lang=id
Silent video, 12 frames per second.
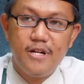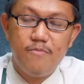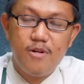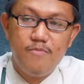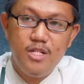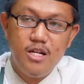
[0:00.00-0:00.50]

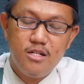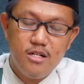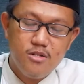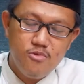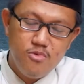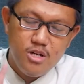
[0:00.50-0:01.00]
Apabila ada
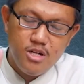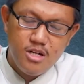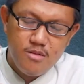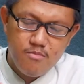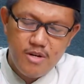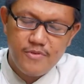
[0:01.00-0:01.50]

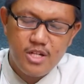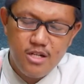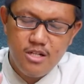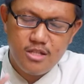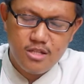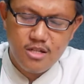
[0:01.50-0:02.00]
dua
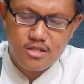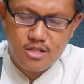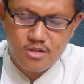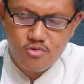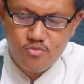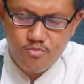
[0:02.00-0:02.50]
mafsadat yang
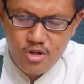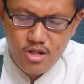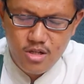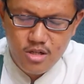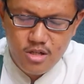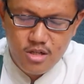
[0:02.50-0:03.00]

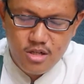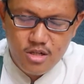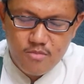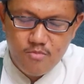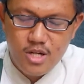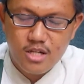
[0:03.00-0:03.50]
terkumpul,
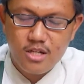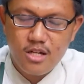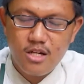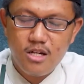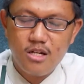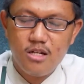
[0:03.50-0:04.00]

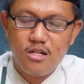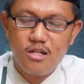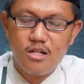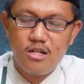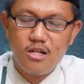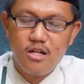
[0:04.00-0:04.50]
maka
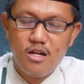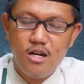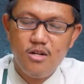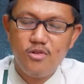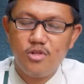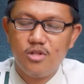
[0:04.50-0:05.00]

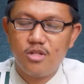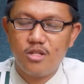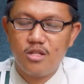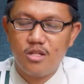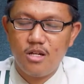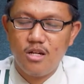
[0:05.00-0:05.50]
harus
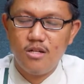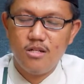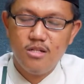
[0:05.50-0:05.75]
kita